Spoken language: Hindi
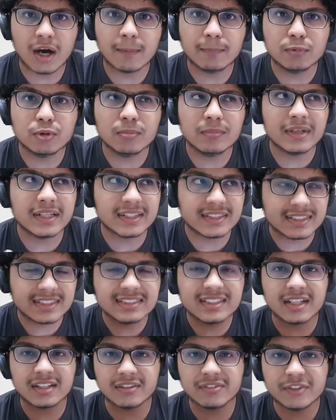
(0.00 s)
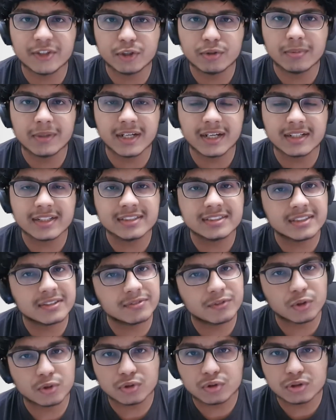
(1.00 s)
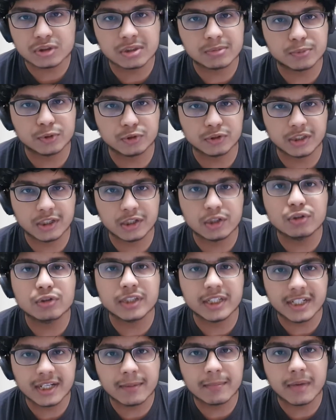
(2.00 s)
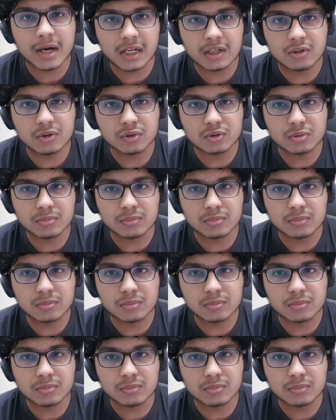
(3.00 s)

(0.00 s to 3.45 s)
अब तुम इतनी ज़्यादा वीडियो बना के सिर्फ खुद को सपोर्ट कर रहे हो ठीक है मान लो